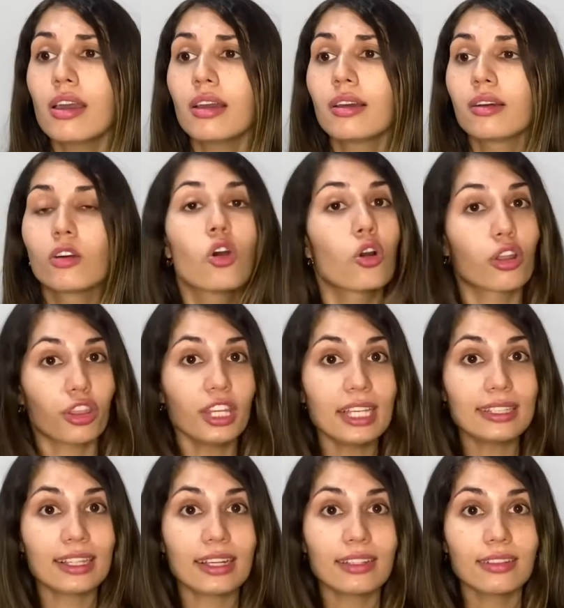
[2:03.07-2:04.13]

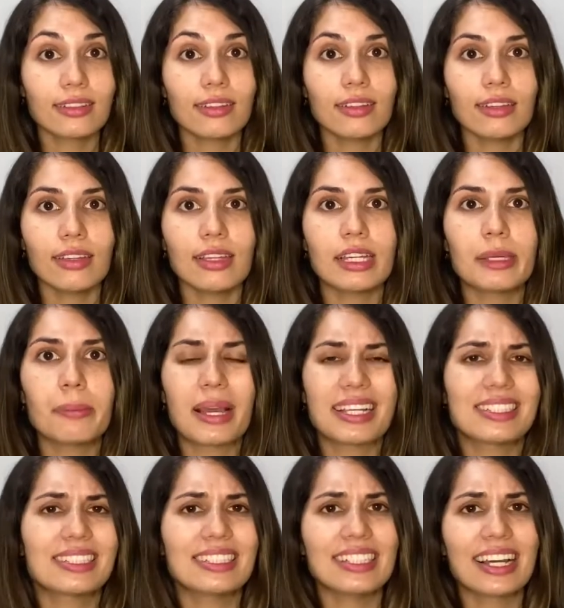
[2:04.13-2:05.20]
gordita, y me
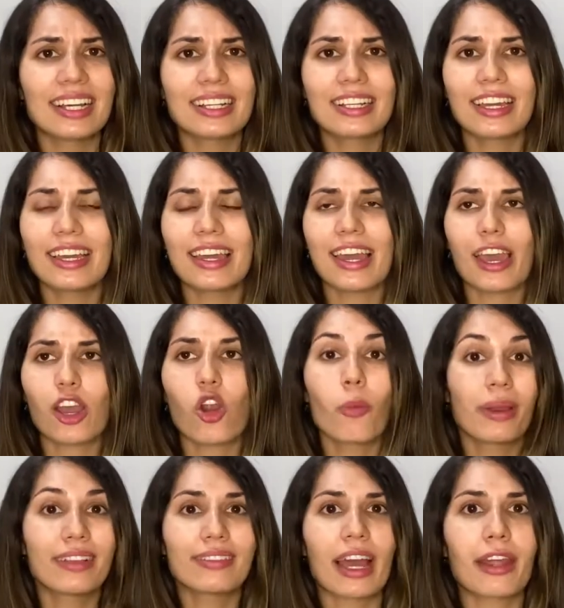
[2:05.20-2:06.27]
hacían eh,
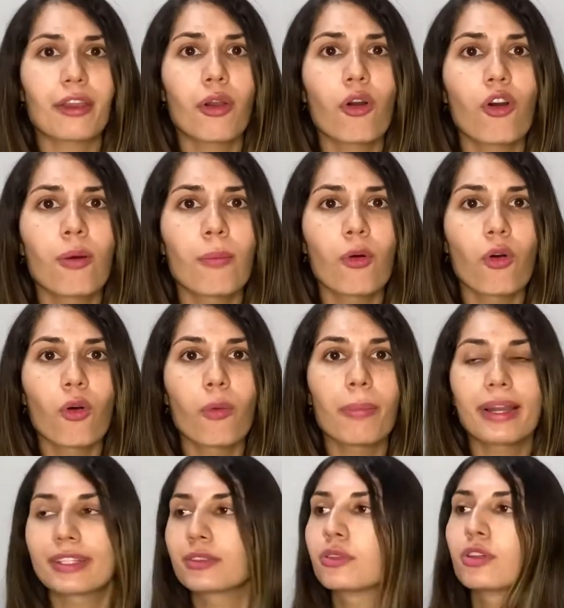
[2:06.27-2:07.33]
comentarios como
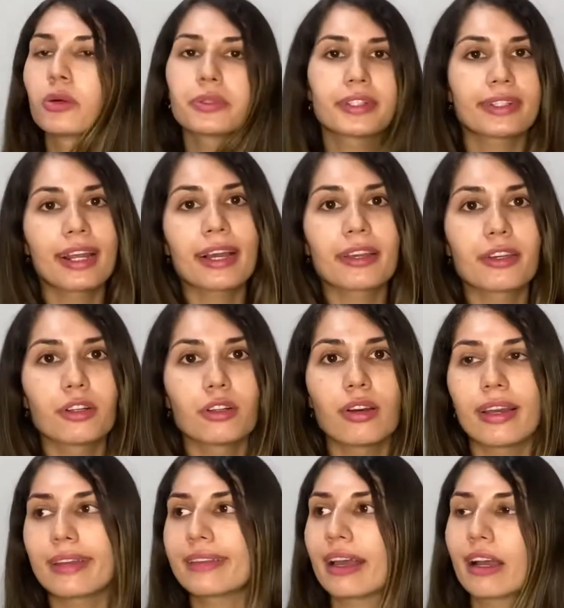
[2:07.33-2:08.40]
parece un globo terráqueo,
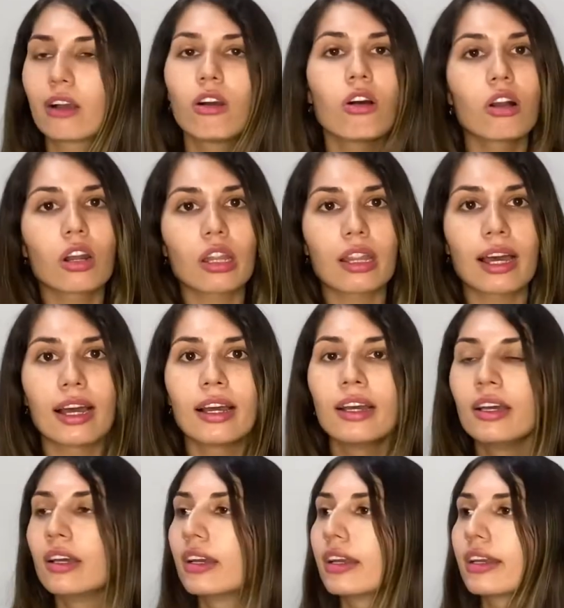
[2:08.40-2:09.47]
estás gorda,
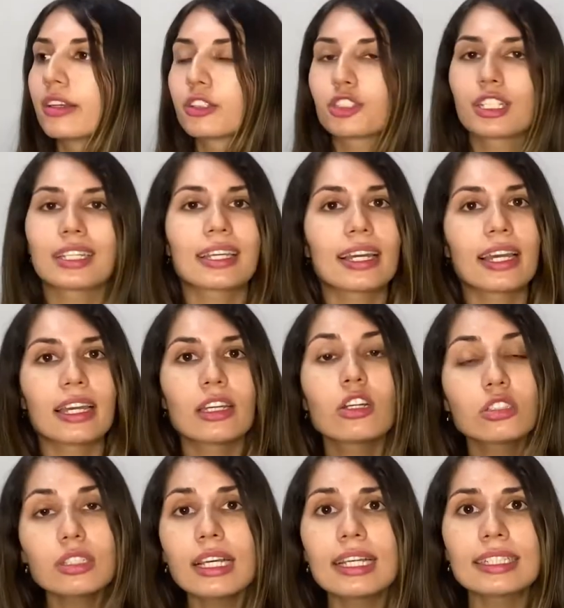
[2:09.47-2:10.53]
eh, no sé qué, y
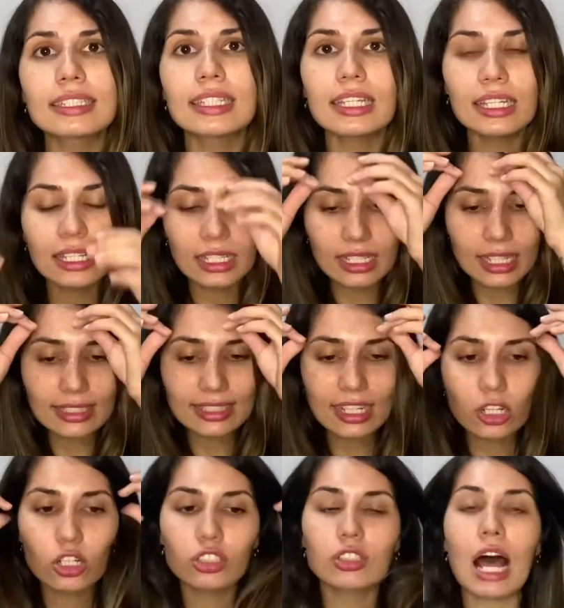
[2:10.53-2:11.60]
cosas así, y esas
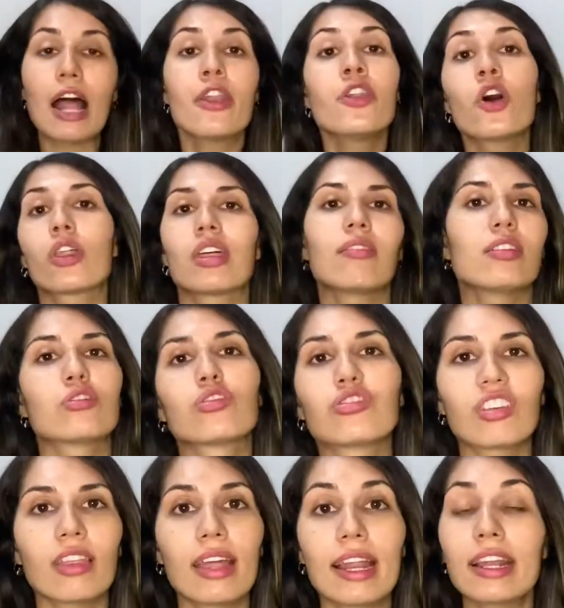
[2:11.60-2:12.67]
cosas no deben
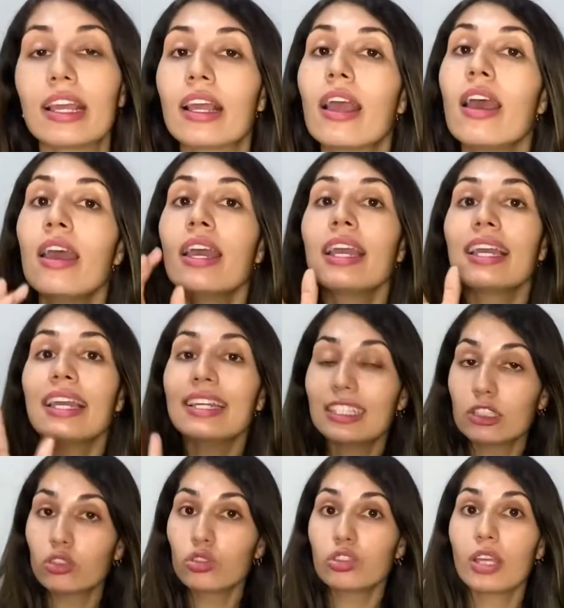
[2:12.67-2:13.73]
suceder, y si
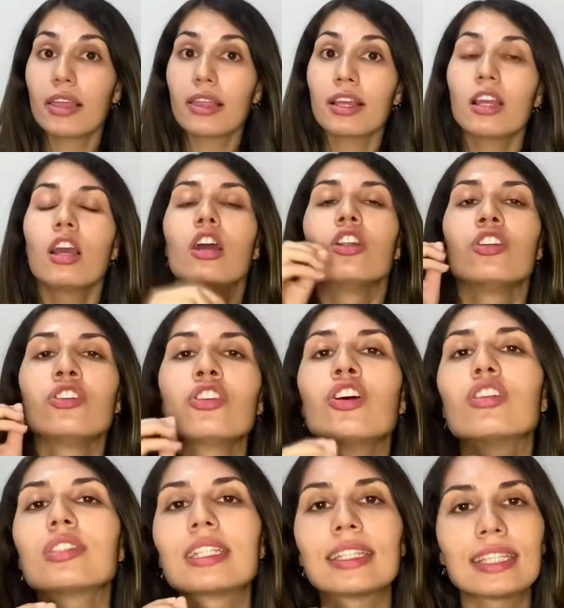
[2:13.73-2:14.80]
suceden,
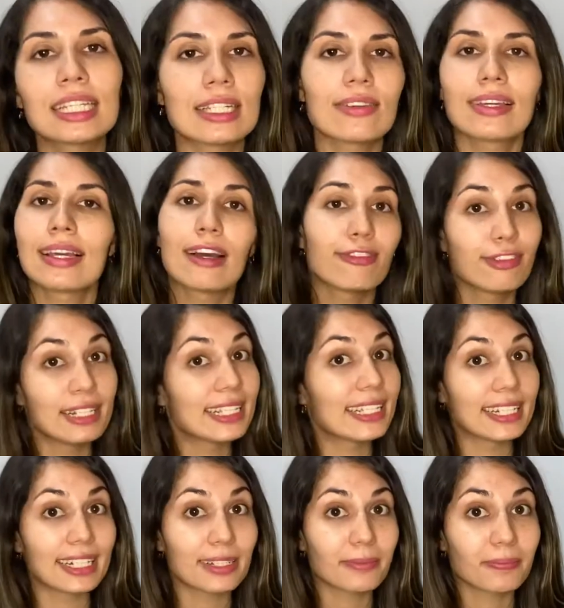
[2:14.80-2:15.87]
no te deben
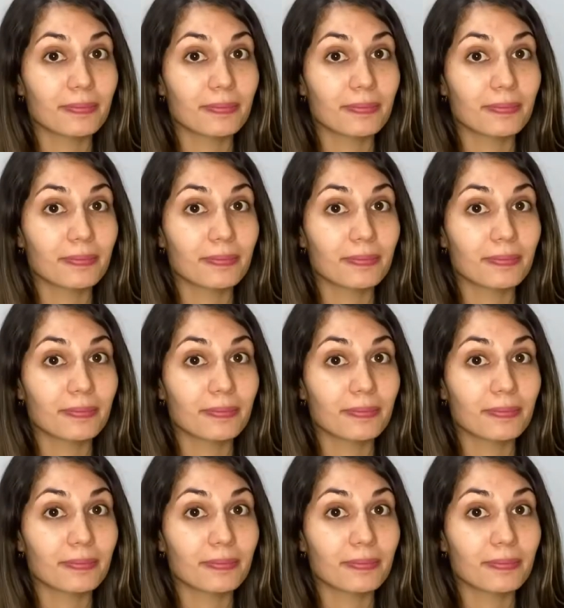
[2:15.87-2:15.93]
afligir.